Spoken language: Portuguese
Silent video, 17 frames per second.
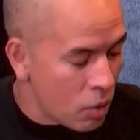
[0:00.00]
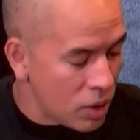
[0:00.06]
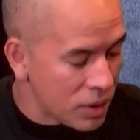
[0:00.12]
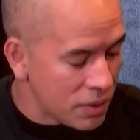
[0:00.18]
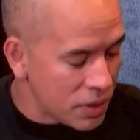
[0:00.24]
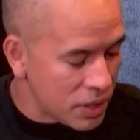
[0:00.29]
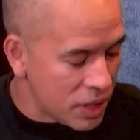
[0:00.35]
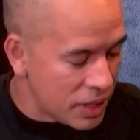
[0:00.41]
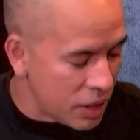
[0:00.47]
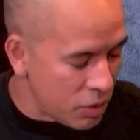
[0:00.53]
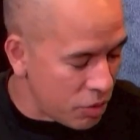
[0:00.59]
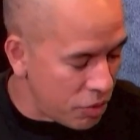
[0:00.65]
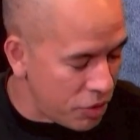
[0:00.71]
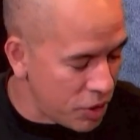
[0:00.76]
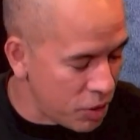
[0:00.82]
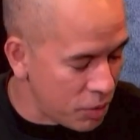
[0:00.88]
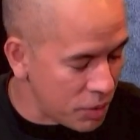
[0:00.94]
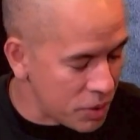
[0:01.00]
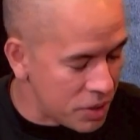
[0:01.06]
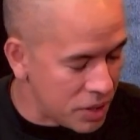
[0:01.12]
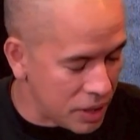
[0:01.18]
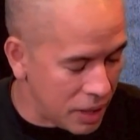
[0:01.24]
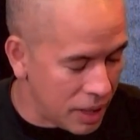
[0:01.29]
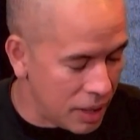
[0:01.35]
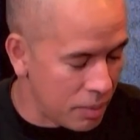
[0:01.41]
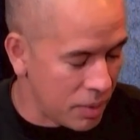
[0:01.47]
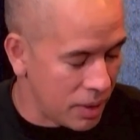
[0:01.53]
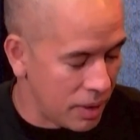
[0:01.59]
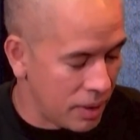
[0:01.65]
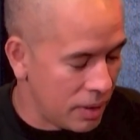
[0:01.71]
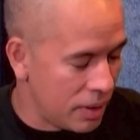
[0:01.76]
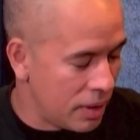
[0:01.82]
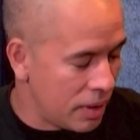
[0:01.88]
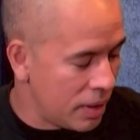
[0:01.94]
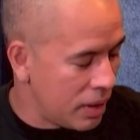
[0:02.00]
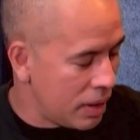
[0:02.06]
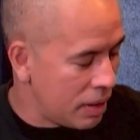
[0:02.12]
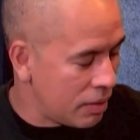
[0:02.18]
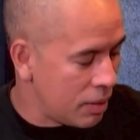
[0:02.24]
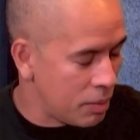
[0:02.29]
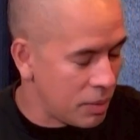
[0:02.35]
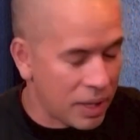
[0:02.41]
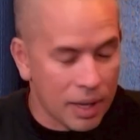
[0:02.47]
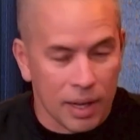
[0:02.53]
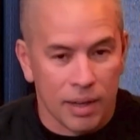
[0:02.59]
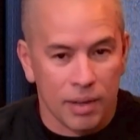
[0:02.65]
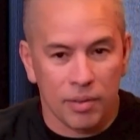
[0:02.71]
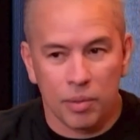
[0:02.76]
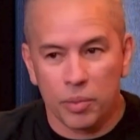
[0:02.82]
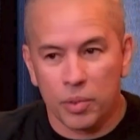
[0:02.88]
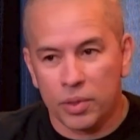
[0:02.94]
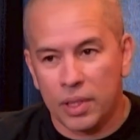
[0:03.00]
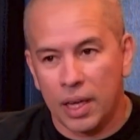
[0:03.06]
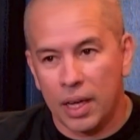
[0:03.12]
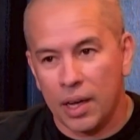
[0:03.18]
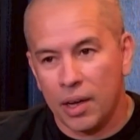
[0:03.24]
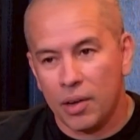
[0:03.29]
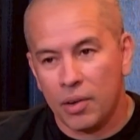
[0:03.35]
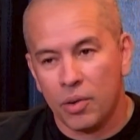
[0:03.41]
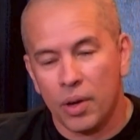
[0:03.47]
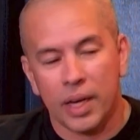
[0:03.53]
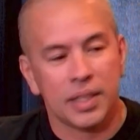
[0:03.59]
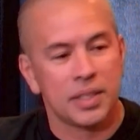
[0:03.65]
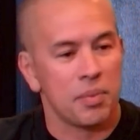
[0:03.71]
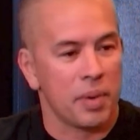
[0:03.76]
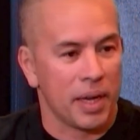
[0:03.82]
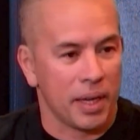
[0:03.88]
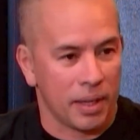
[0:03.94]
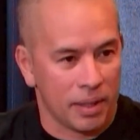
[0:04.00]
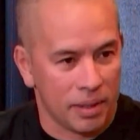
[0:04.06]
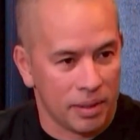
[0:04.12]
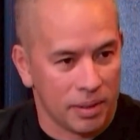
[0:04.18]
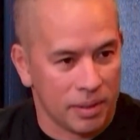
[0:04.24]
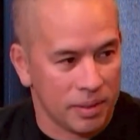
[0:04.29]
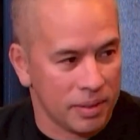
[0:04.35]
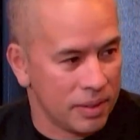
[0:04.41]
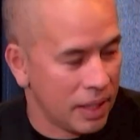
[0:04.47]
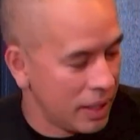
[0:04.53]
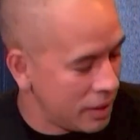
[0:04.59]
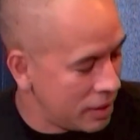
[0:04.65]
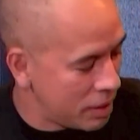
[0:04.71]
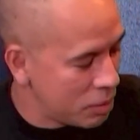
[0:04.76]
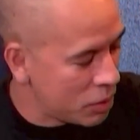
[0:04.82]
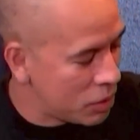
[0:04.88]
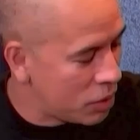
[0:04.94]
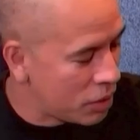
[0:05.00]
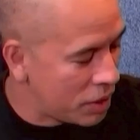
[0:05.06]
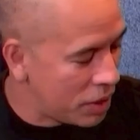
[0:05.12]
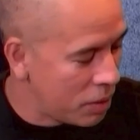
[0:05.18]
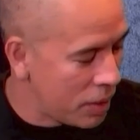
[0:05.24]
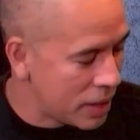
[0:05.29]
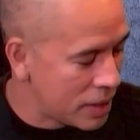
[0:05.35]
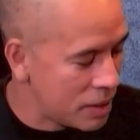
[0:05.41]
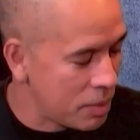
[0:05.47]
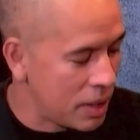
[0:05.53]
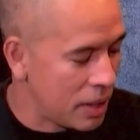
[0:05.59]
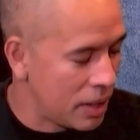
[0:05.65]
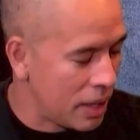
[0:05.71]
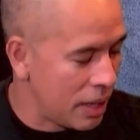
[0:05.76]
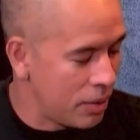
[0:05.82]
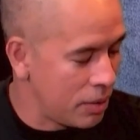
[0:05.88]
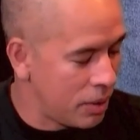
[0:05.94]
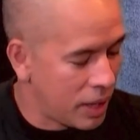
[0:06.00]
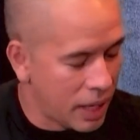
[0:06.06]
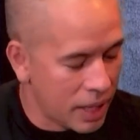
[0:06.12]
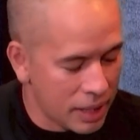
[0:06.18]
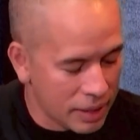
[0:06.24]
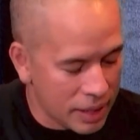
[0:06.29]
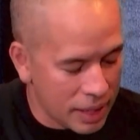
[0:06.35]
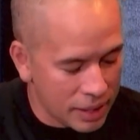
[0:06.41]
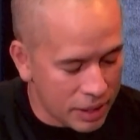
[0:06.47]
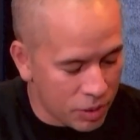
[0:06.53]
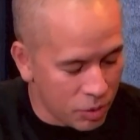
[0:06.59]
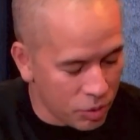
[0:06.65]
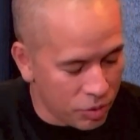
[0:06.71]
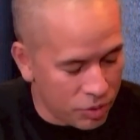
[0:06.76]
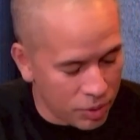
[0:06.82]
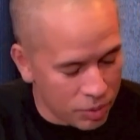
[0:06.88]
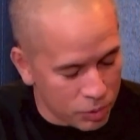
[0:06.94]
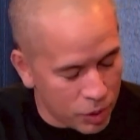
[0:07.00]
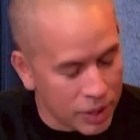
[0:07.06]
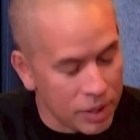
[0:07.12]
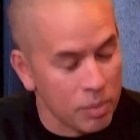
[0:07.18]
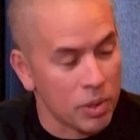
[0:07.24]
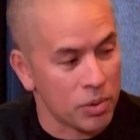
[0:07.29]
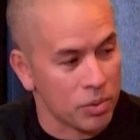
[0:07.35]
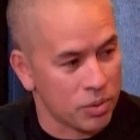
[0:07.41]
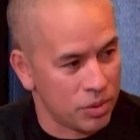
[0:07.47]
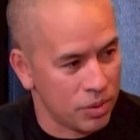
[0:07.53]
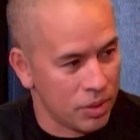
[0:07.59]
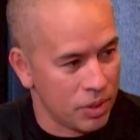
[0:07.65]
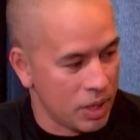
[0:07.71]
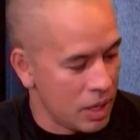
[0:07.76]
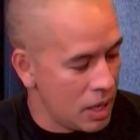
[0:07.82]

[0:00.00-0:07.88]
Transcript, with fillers: Quando você tem um filme no cinema, vamos lá, vamos botar o X-Men, certo? Você botou aqui o X-Men. Aí o cara tá aqui com o filme do Ed Mills.